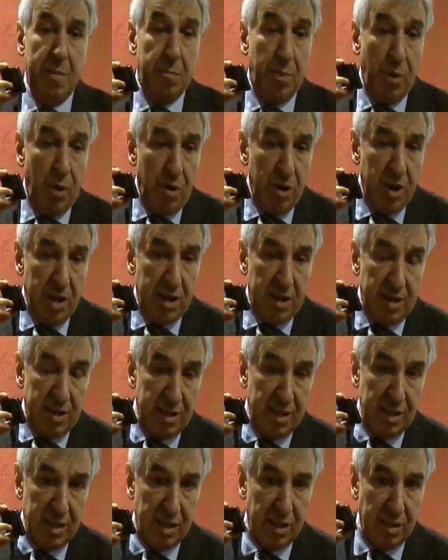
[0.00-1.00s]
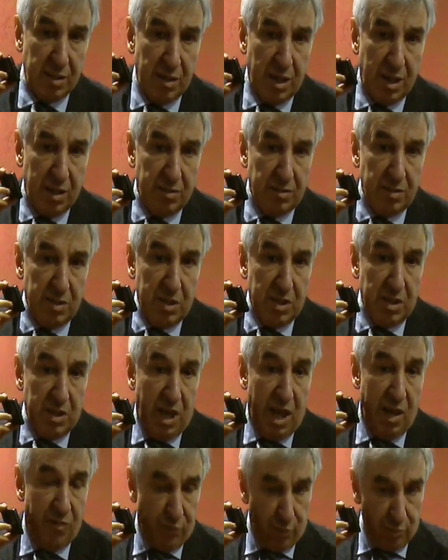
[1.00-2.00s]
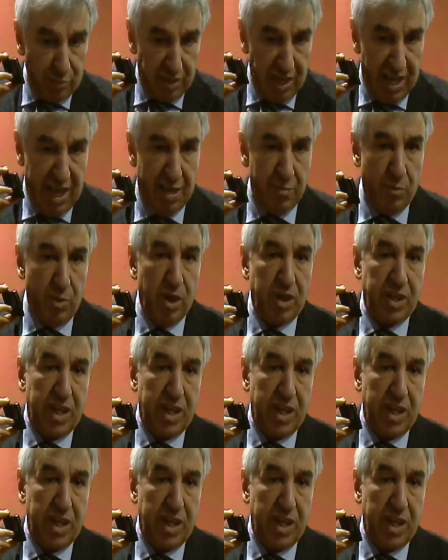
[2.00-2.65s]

Poi eh, affrontiamo